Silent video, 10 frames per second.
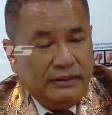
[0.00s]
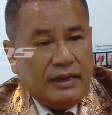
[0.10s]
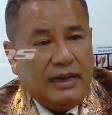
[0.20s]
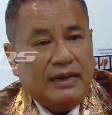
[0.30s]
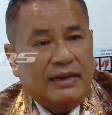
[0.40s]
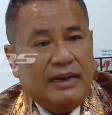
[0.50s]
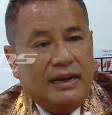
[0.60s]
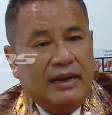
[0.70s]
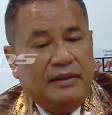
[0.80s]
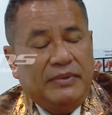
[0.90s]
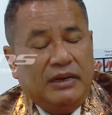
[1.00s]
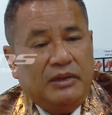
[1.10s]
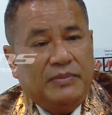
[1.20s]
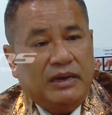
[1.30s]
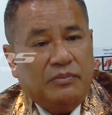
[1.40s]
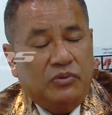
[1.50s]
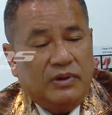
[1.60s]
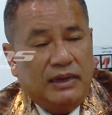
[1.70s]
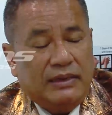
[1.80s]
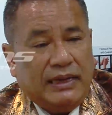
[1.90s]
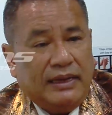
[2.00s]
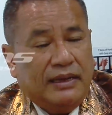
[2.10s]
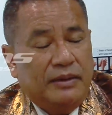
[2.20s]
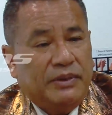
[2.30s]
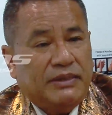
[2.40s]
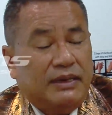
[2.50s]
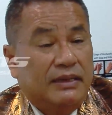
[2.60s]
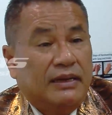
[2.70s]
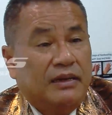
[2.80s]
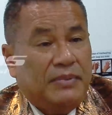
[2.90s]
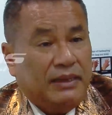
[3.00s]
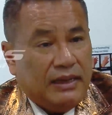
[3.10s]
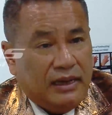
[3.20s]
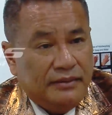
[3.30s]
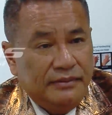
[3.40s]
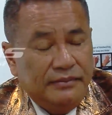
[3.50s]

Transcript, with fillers: Karena biar gimana pun kan saya kan besar di tanah Batak.